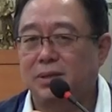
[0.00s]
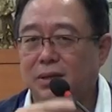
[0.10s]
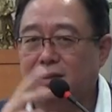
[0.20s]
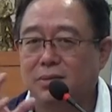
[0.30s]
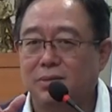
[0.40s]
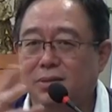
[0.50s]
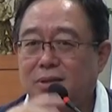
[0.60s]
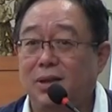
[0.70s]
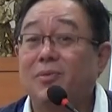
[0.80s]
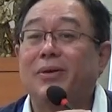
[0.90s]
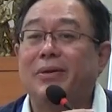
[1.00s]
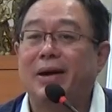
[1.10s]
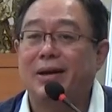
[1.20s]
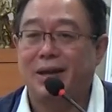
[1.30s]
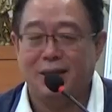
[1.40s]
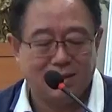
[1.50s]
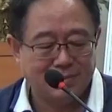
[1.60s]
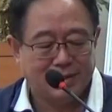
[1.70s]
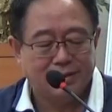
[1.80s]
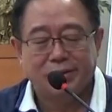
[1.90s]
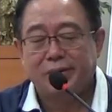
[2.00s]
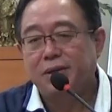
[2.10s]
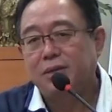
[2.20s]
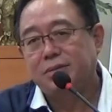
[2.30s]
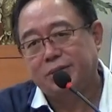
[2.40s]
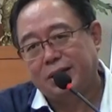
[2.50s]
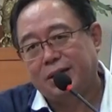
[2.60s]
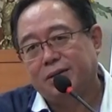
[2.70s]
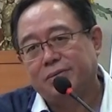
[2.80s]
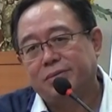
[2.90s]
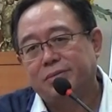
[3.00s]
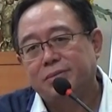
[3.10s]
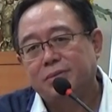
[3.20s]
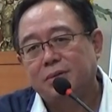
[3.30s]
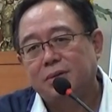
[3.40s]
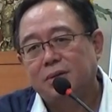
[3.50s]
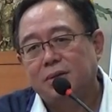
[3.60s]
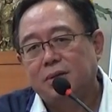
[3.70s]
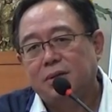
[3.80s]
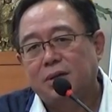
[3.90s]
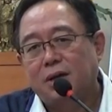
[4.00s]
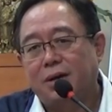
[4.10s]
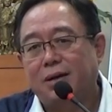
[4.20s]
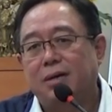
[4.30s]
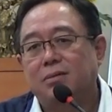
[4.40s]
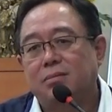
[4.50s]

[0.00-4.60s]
常就离我远来了吗？就练练功好了。